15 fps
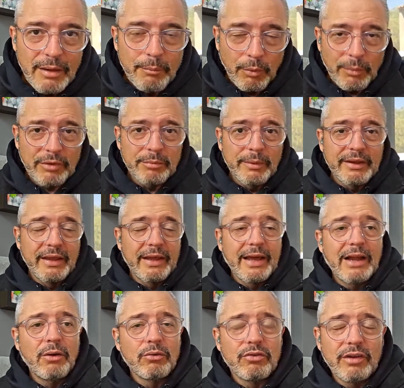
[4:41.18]
Pobres
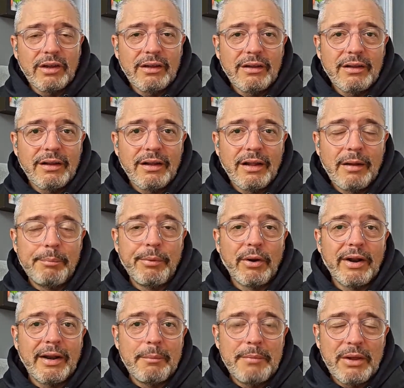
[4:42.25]
mexicanos, ¿eh? El peor
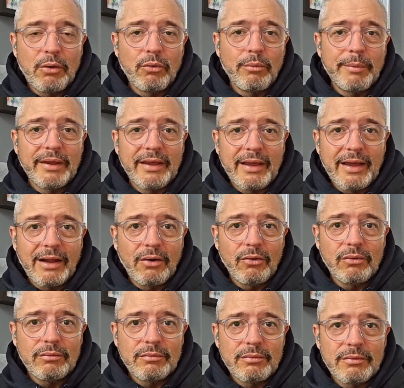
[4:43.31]
enemigo de un
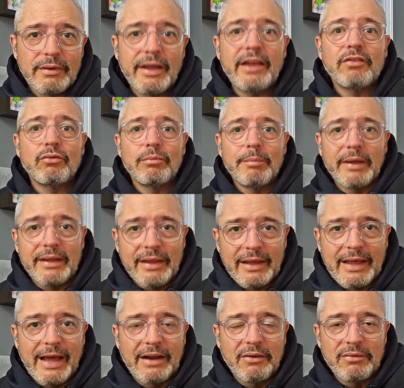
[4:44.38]
mexicano es un
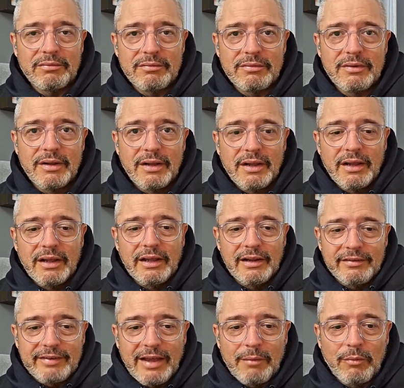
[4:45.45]
mexicano.
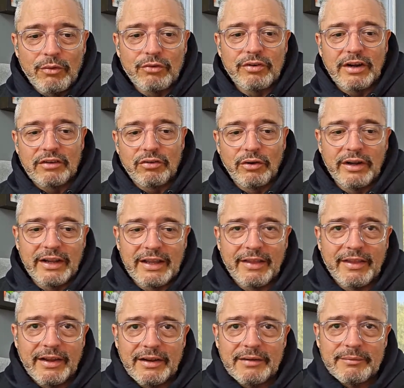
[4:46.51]
Iniciamos reacción en
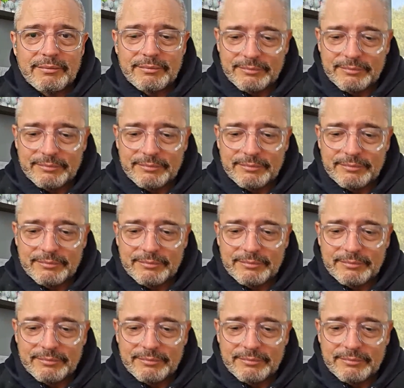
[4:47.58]
cadena.